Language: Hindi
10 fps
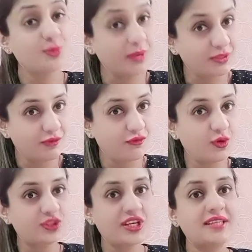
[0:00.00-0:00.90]
बट
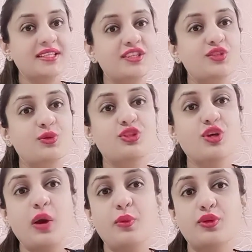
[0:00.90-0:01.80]
बिफोर स्टार्टिंग दिस
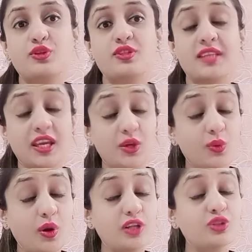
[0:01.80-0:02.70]
वीडियो आई वॉन्ट टू से
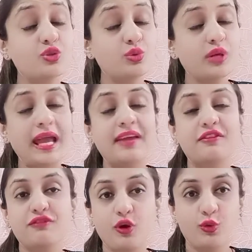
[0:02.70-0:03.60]
यू ऑल डू लाइक
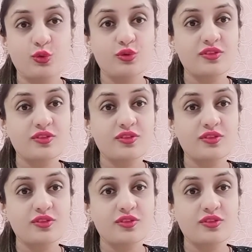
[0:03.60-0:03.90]
फॉलो